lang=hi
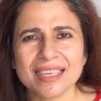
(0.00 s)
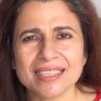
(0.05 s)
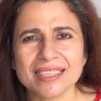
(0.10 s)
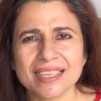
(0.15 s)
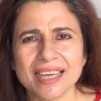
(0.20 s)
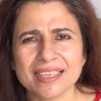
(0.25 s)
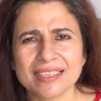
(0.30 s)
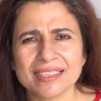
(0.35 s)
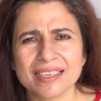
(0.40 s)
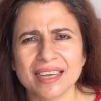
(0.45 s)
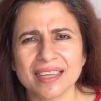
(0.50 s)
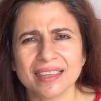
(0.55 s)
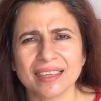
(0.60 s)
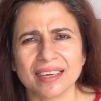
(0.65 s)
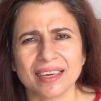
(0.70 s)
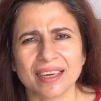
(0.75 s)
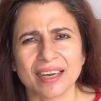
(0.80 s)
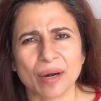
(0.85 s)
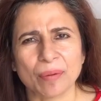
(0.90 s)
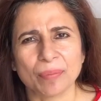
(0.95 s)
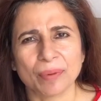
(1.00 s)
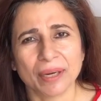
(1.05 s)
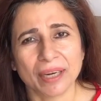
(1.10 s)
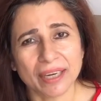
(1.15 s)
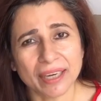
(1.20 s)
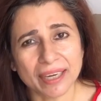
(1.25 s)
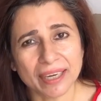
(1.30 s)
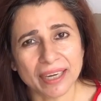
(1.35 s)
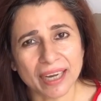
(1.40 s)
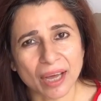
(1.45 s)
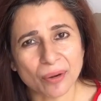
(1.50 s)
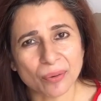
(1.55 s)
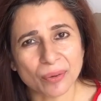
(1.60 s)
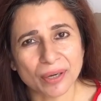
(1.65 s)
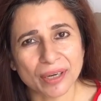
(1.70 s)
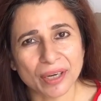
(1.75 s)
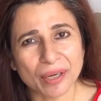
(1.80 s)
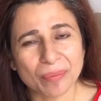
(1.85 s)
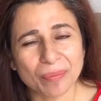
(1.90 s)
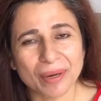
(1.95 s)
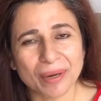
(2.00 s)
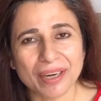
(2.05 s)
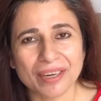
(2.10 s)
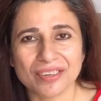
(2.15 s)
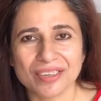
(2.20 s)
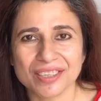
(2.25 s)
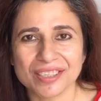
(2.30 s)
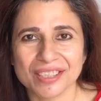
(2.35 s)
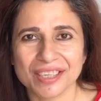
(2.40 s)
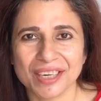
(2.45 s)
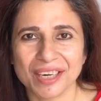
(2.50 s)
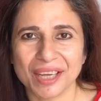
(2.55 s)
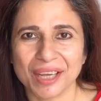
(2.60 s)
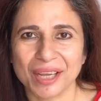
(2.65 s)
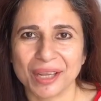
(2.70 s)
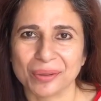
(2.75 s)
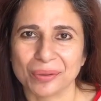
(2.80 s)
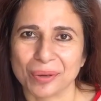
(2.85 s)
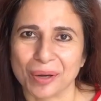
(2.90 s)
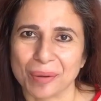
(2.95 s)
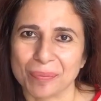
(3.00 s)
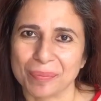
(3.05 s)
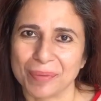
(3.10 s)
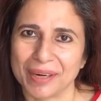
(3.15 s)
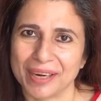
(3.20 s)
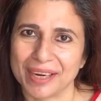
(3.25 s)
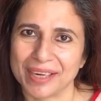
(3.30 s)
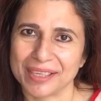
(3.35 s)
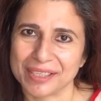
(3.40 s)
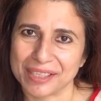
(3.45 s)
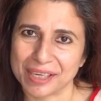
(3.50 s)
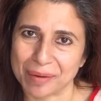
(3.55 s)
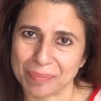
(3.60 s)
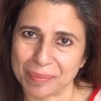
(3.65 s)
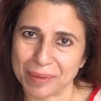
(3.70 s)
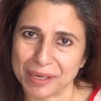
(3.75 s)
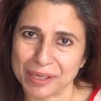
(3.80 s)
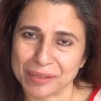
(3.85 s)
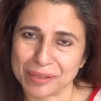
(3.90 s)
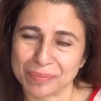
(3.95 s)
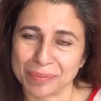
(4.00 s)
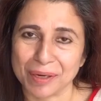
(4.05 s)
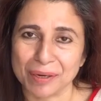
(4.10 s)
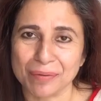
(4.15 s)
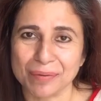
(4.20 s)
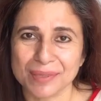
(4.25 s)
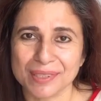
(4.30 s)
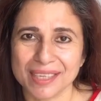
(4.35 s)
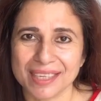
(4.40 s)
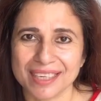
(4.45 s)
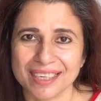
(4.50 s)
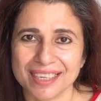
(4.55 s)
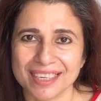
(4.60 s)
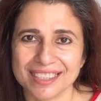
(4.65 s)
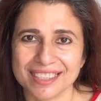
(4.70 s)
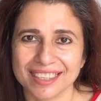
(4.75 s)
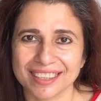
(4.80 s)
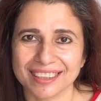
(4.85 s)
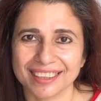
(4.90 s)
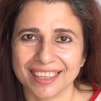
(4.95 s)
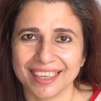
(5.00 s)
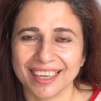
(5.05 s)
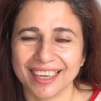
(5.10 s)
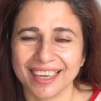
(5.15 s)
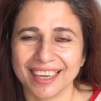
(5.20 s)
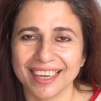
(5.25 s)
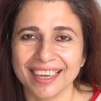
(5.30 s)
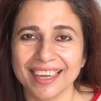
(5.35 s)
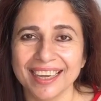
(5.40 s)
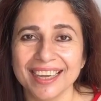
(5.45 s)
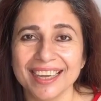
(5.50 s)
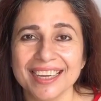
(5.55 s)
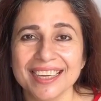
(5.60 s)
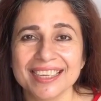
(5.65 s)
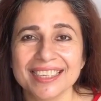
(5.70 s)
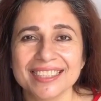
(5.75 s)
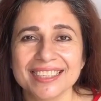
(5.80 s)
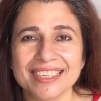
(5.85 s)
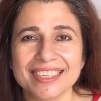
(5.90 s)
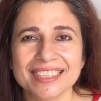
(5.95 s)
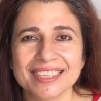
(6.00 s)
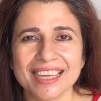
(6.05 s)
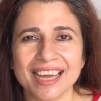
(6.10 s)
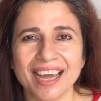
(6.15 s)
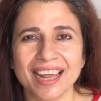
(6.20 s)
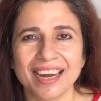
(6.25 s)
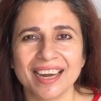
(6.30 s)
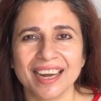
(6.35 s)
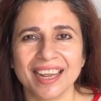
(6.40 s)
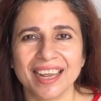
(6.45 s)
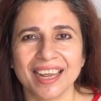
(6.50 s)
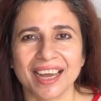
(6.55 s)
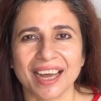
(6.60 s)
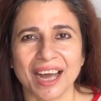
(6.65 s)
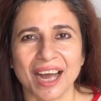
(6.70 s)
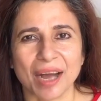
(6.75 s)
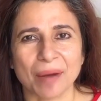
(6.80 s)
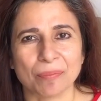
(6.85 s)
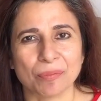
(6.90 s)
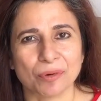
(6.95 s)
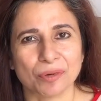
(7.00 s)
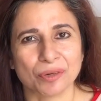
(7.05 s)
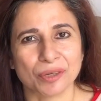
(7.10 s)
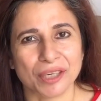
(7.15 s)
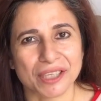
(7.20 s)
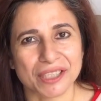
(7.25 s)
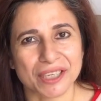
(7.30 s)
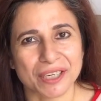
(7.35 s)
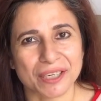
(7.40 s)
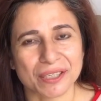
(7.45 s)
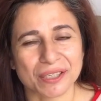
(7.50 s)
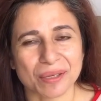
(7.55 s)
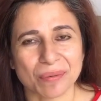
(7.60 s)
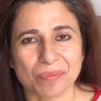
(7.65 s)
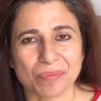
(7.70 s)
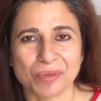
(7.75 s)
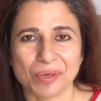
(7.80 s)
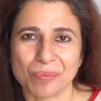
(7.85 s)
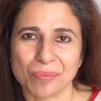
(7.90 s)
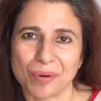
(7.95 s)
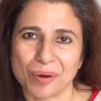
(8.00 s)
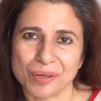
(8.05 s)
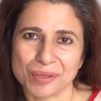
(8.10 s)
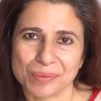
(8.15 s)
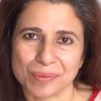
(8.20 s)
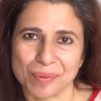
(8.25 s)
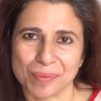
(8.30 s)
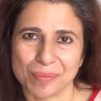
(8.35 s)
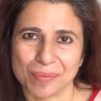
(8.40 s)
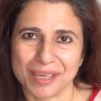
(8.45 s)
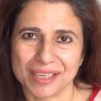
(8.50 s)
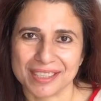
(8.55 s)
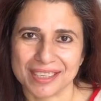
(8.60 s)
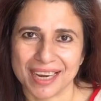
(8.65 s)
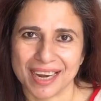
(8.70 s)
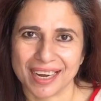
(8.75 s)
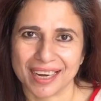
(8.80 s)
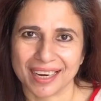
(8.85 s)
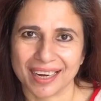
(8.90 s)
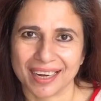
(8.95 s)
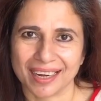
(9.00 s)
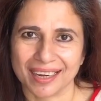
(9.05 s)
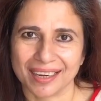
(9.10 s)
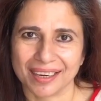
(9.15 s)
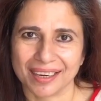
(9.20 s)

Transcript: साथ साथ अगर आप डेली टारो रीडिंग में इंटरेस्टेड हैं तो आप मेरा इंस्टा पेज भी विज़िट कर सकते हैं जिसका लिंक आपको नीचे डिस्क्रिप्शन बॉक्स में मिल जाएगा